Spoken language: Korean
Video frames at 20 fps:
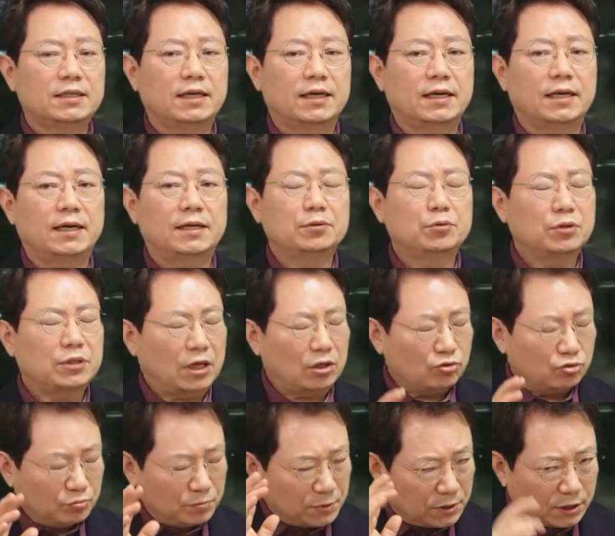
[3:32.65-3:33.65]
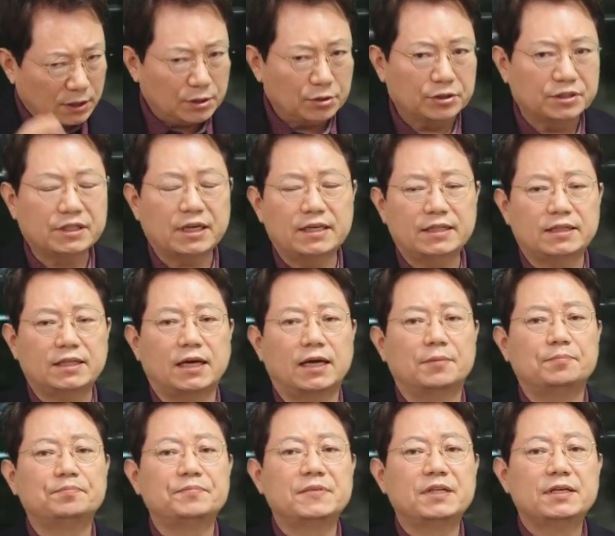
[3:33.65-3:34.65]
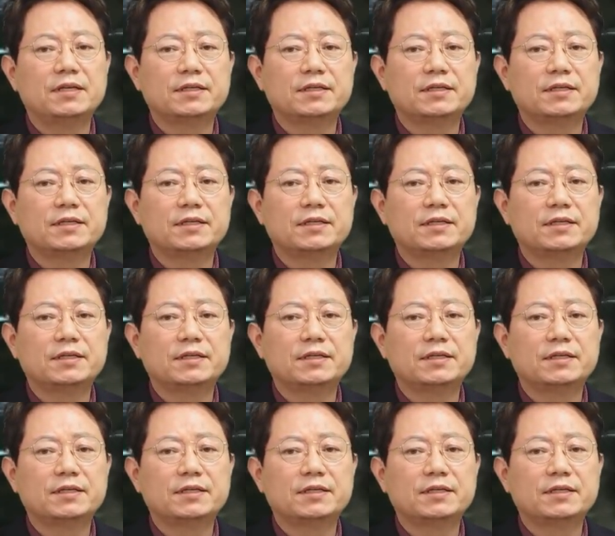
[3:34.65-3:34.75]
아 이건 다툼의 여지가 있다.